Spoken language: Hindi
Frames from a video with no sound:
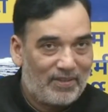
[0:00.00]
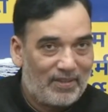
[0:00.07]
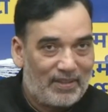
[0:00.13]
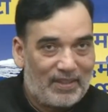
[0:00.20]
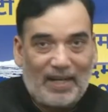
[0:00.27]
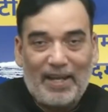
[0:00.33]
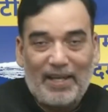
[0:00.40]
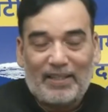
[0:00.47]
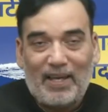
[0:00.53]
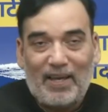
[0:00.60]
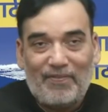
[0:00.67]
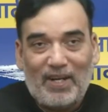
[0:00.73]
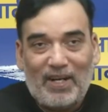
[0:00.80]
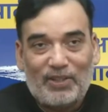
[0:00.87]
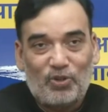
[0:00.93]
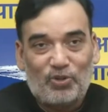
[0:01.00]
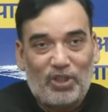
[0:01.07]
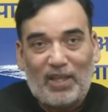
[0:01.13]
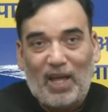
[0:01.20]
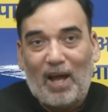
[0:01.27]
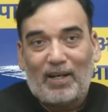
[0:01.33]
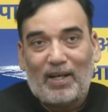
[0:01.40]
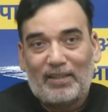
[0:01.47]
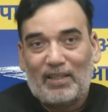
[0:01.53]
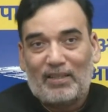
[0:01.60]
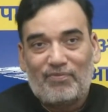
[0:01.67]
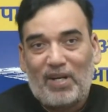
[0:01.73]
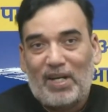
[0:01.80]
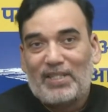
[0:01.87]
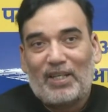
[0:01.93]
दिल्ली के अंदर जो तथाकथित
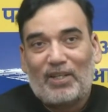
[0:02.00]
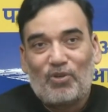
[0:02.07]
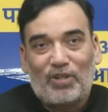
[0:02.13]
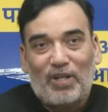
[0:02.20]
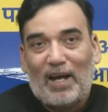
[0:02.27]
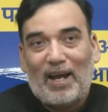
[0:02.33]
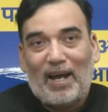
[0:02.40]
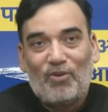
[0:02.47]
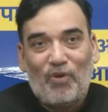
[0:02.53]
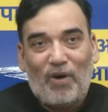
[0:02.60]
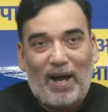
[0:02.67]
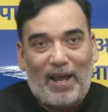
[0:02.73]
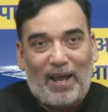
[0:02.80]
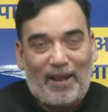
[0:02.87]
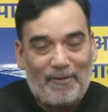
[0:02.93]
फर्जी घोटाला हुआ है